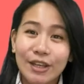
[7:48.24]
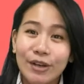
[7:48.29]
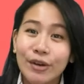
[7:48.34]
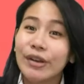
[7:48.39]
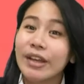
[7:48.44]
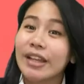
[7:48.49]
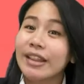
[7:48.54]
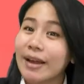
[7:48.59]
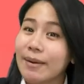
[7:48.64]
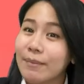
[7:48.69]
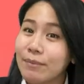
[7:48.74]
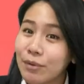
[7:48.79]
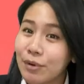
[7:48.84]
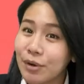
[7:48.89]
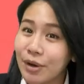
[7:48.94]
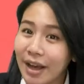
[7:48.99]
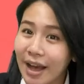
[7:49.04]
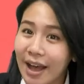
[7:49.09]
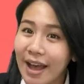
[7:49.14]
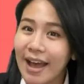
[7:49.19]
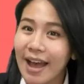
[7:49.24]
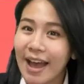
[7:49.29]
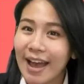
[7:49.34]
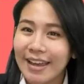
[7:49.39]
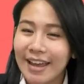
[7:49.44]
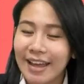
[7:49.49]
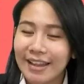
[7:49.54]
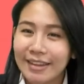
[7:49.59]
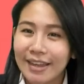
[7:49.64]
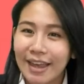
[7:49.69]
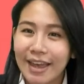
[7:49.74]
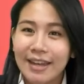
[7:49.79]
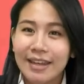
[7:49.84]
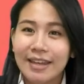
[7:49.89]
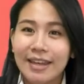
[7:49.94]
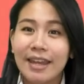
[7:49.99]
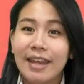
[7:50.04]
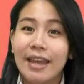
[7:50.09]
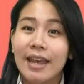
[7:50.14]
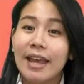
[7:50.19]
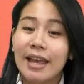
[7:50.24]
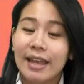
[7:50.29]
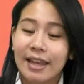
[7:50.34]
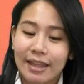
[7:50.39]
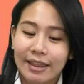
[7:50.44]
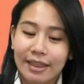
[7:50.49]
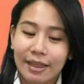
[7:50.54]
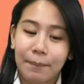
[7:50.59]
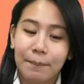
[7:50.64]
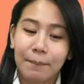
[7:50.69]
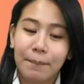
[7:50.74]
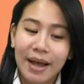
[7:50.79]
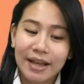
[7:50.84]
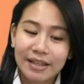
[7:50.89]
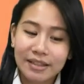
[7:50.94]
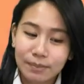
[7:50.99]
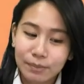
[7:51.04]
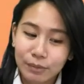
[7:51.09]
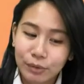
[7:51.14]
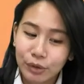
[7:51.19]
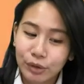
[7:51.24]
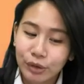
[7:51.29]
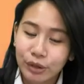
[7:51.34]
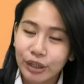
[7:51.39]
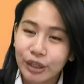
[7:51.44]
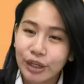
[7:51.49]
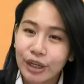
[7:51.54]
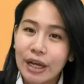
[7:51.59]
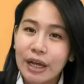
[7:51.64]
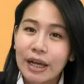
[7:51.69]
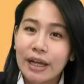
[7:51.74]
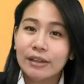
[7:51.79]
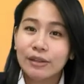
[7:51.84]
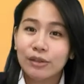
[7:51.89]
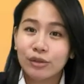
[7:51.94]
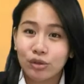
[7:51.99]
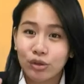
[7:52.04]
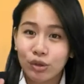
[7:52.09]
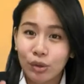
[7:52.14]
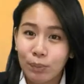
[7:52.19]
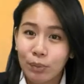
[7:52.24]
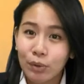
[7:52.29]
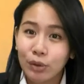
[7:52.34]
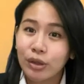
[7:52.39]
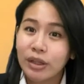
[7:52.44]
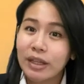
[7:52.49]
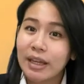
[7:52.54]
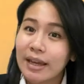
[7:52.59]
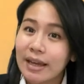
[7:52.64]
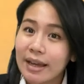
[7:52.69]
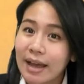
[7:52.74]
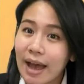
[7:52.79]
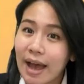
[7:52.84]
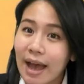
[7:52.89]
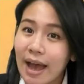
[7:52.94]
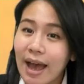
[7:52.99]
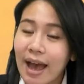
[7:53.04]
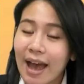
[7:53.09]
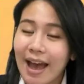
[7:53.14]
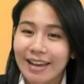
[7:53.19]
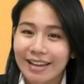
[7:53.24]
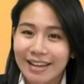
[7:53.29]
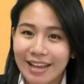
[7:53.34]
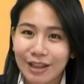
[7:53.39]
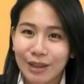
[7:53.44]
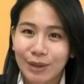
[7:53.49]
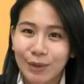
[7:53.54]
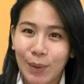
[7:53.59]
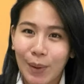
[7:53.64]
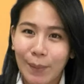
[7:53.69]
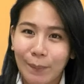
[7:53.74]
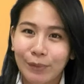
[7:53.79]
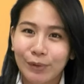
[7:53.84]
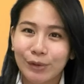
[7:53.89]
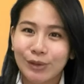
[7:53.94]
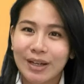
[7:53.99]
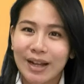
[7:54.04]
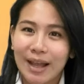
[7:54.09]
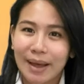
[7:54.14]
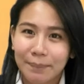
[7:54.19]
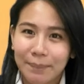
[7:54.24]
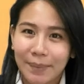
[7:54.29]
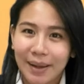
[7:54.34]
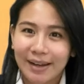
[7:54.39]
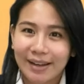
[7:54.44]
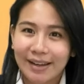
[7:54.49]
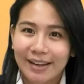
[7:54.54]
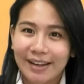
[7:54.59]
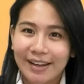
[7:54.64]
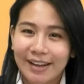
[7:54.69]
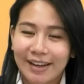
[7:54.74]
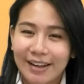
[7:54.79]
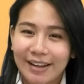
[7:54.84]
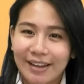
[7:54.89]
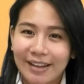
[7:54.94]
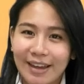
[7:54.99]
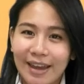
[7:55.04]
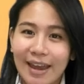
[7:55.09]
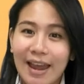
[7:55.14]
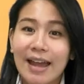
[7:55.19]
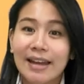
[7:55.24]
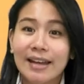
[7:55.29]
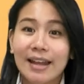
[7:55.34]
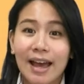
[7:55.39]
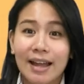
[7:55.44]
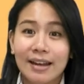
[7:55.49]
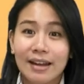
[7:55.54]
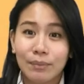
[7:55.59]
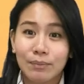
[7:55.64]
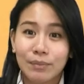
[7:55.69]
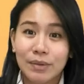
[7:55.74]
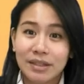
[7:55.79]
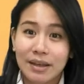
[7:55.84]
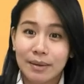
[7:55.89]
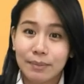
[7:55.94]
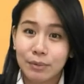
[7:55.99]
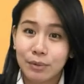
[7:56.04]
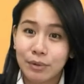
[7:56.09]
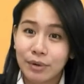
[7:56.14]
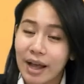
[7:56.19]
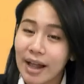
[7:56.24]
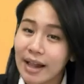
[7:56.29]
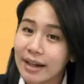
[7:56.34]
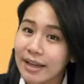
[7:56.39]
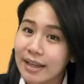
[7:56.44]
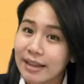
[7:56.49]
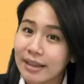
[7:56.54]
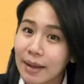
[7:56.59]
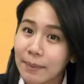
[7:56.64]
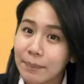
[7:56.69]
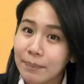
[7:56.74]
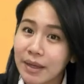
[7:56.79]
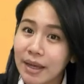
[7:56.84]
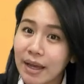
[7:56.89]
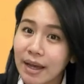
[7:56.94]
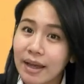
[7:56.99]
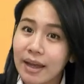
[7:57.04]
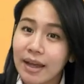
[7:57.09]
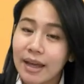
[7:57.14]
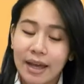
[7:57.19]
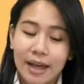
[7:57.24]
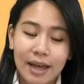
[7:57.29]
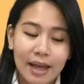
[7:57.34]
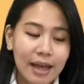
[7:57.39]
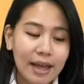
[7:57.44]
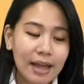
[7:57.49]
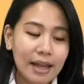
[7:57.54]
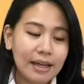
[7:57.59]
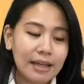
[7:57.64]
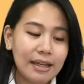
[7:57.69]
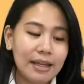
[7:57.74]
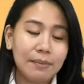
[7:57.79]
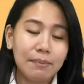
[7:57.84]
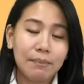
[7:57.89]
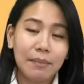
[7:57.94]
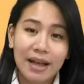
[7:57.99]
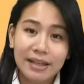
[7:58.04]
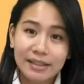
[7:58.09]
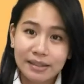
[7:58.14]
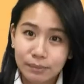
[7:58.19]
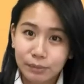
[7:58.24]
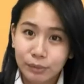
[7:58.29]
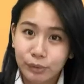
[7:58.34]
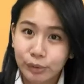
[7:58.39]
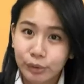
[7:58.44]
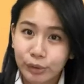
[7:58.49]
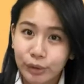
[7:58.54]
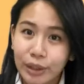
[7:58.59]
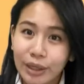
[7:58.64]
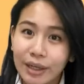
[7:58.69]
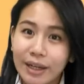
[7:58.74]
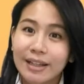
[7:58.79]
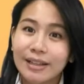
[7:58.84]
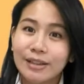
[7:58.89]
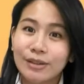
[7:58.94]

Yuk kita buka ayatnya di kitab Mazmur 73 ayat 28. Oke, anak-anak bisa buka kitabnya di Mazmur